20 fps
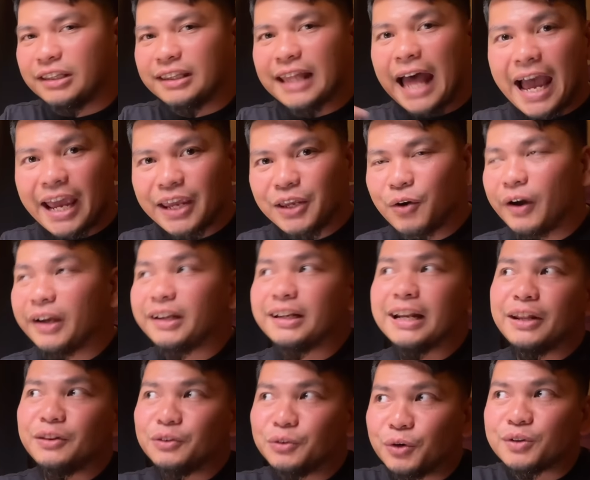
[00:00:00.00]
tayo
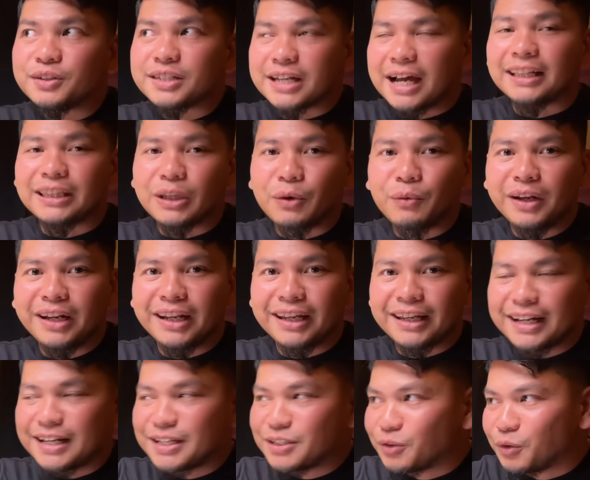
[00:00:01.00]
ay nandoon sa katawan ni
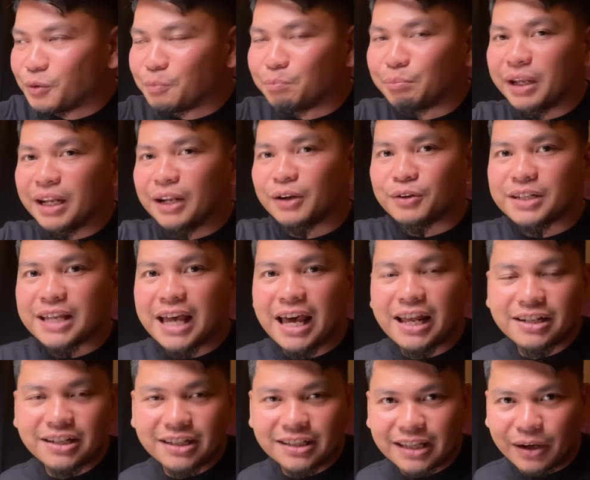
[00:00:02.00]
Kristo nung
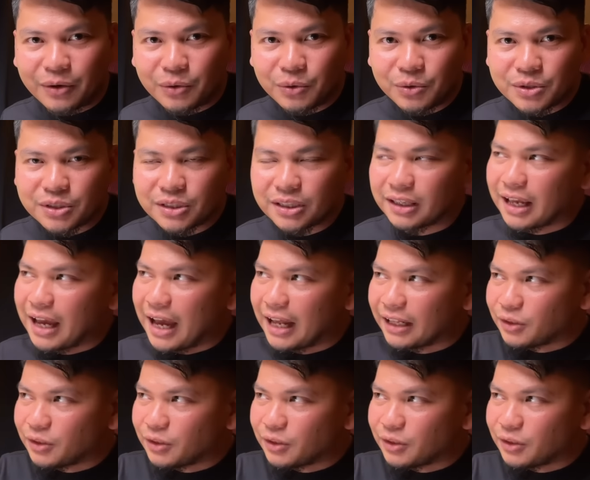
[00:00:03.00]
pinarusahan siya sa krus